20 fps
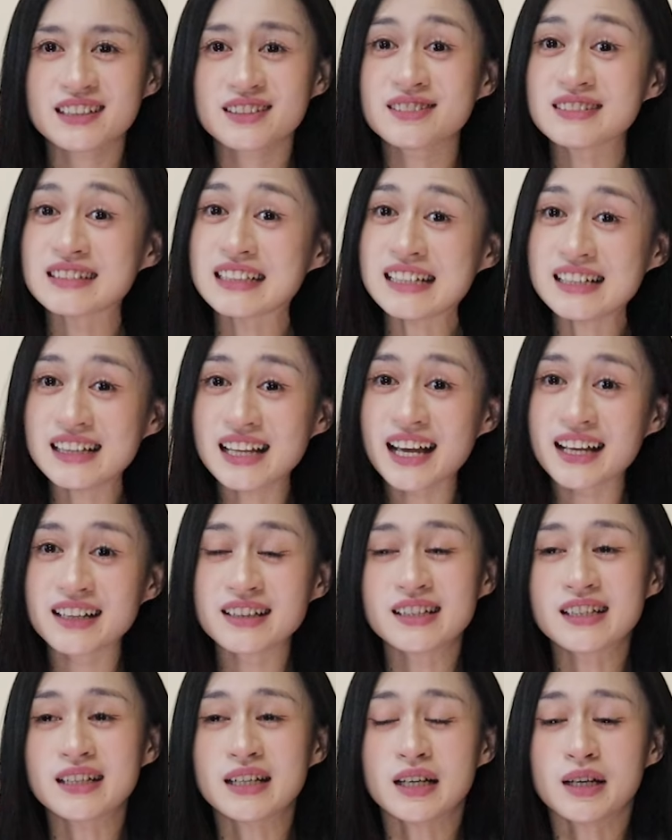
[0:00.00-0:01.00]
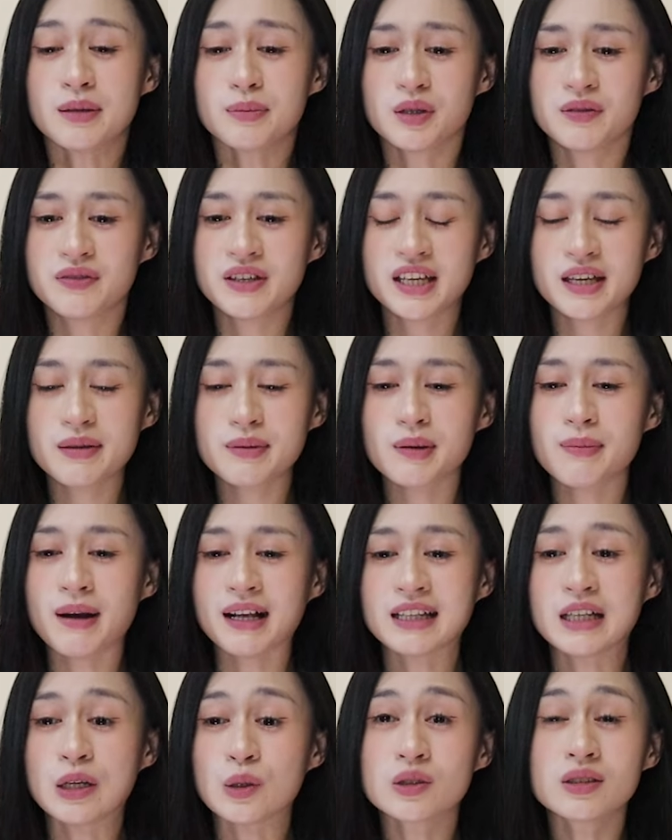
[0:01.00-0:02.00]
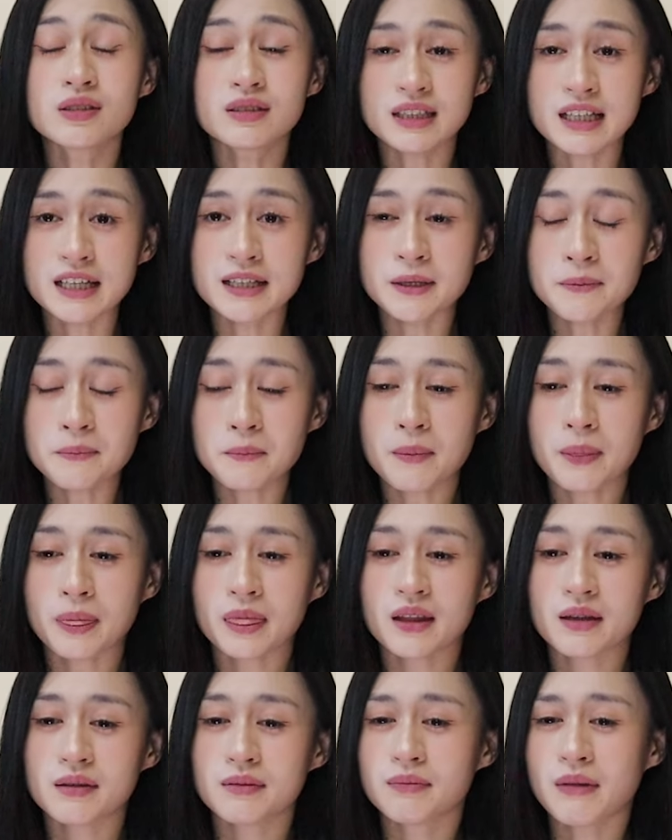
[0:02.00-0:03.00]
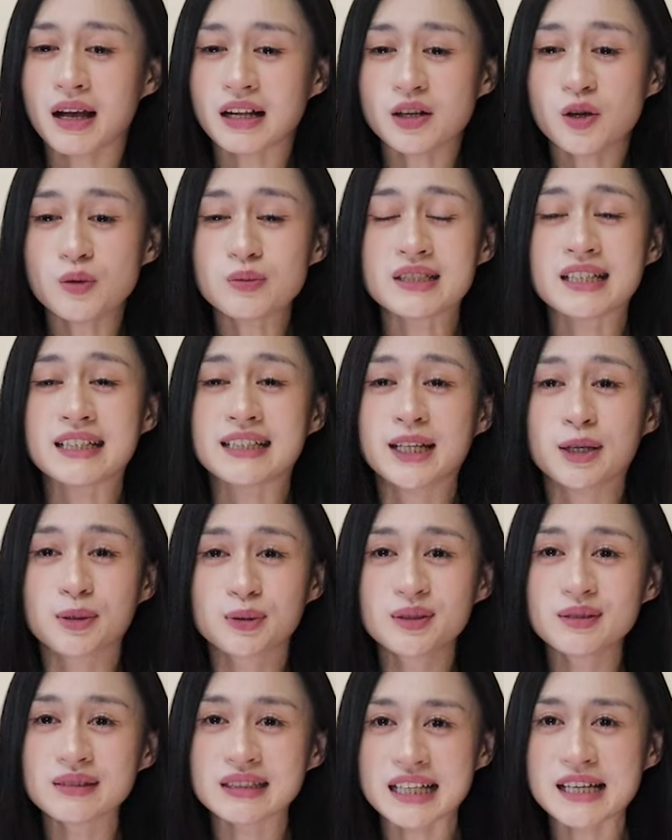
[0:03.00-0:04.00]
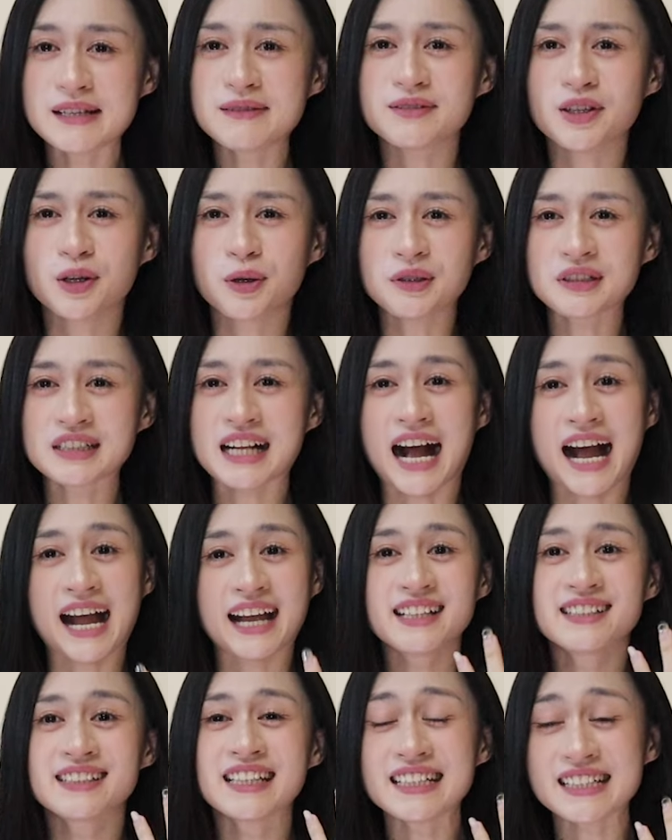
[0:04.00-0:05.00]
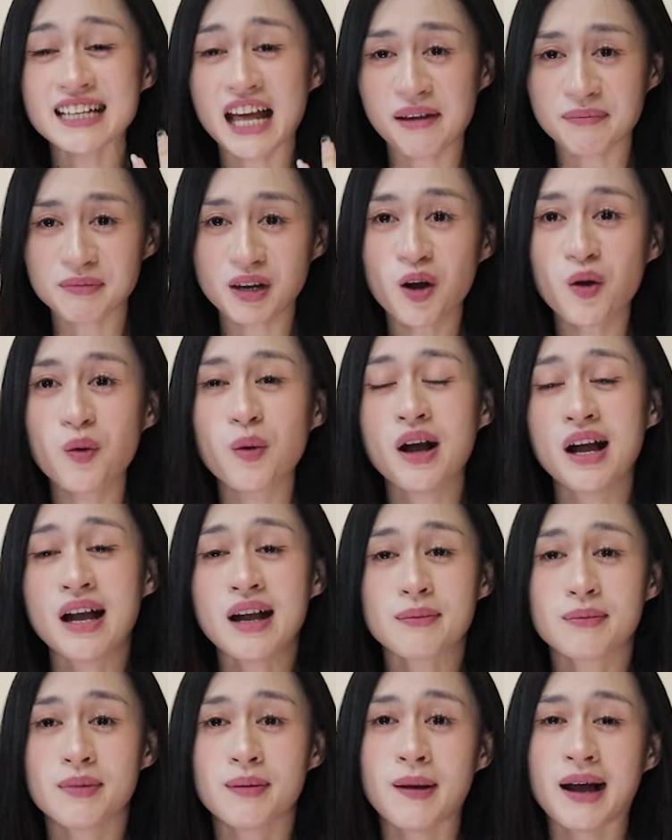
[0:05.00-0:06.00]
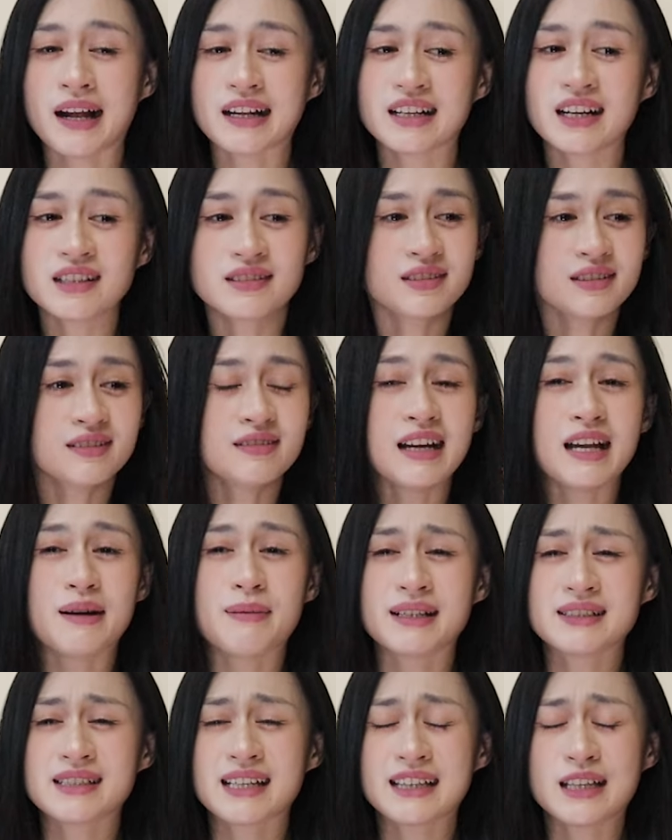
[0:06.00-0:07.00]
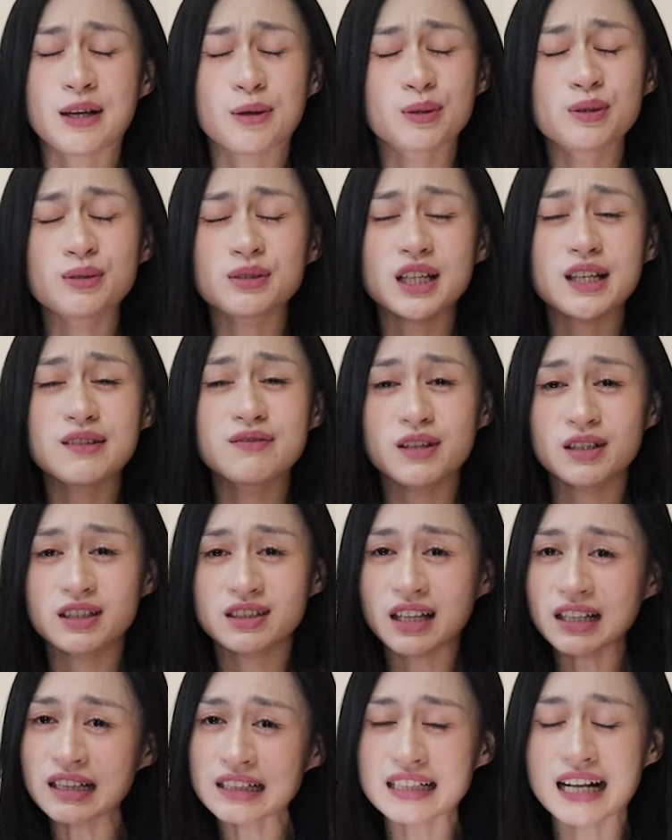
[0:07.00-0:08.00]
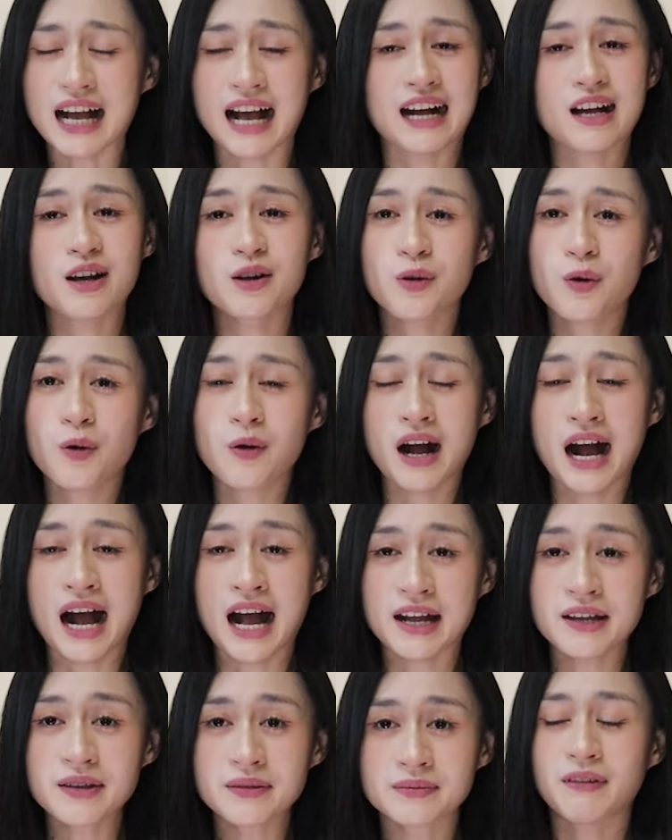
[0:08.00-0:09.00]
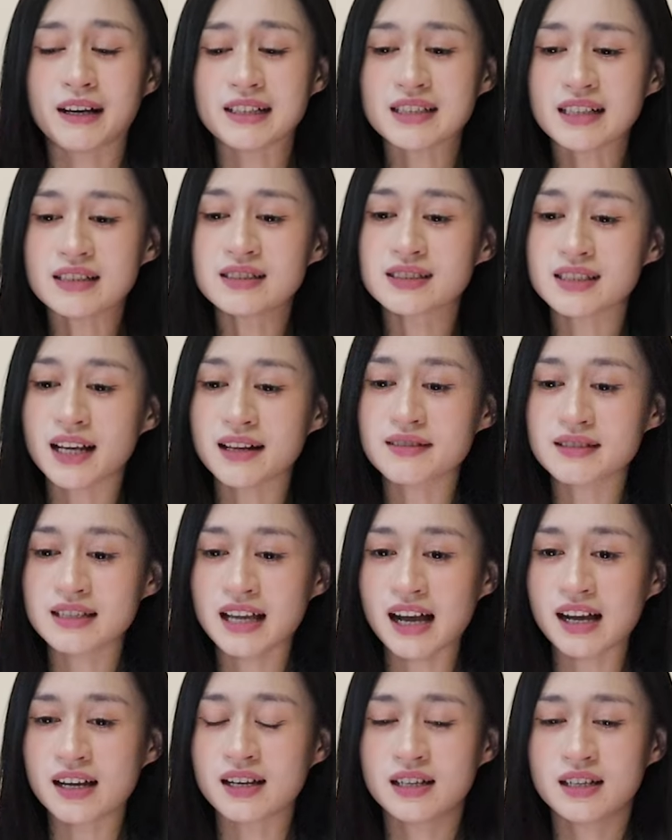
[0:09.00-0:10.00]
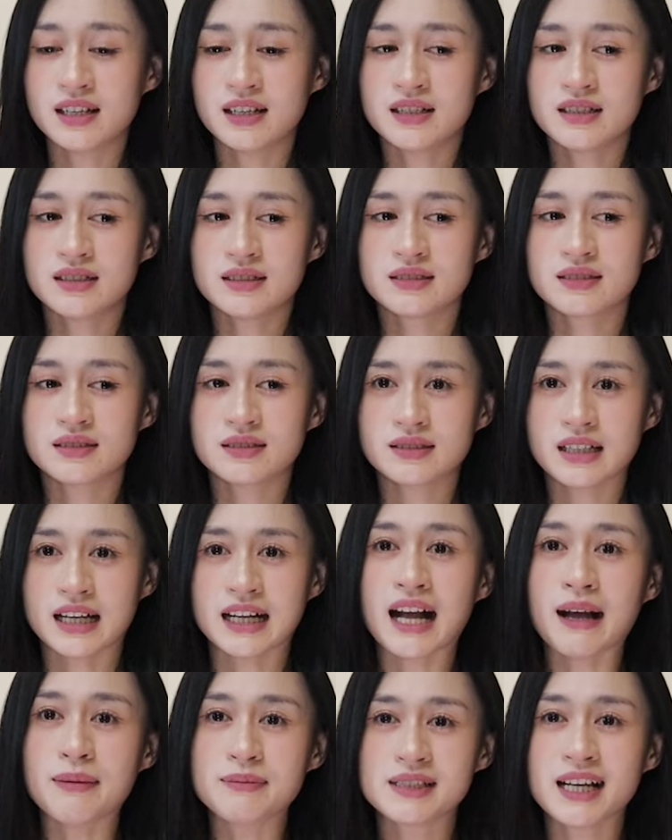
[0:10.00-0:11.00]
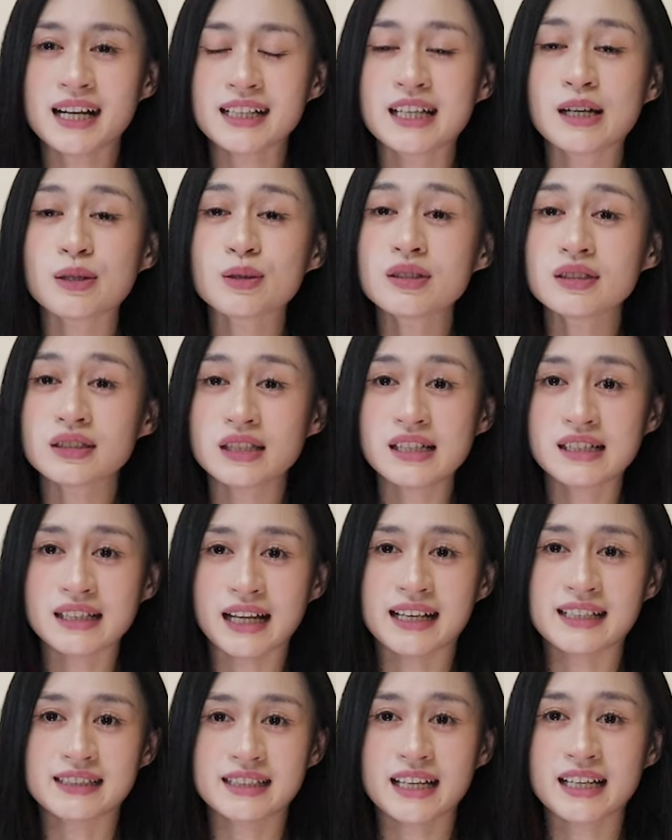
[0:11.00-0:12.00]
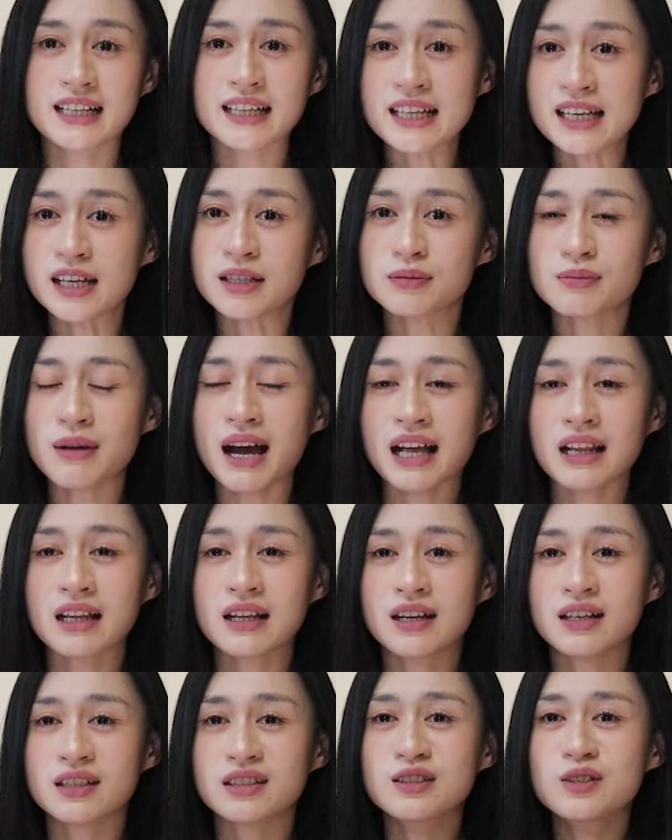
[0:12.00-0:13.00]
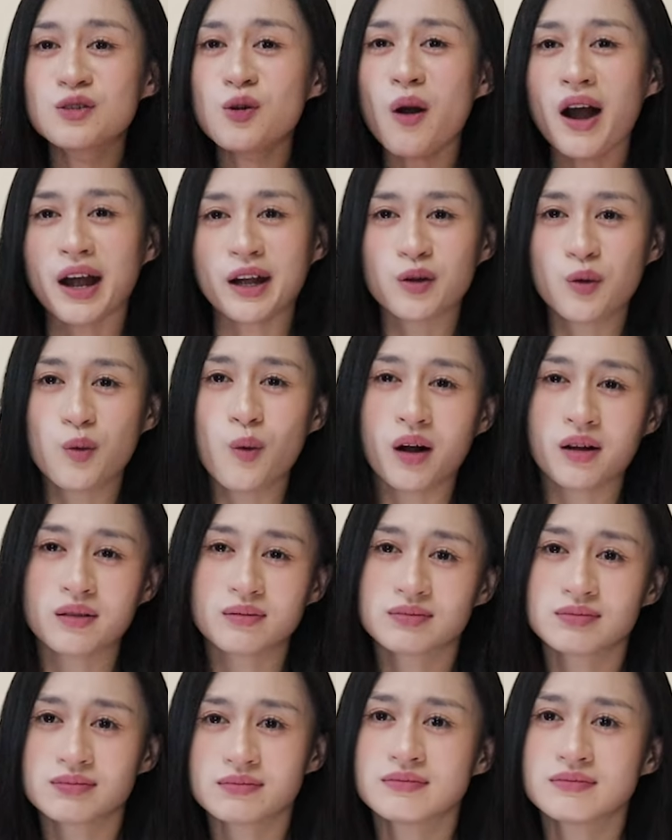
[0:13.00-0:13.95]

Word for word: tự tin lên bởi vì khi mà bạn thiếu tự tin bạn không chỉ thiếu tự tin với con gái xinh đẹp đâu mà bạn gần như là bạn sẽ thiếu tự tin với tất cả các cô gái và dần dần nha cái cảm giác thiếu tự tin này sẽ khiến bạn đứng ngoài cuộc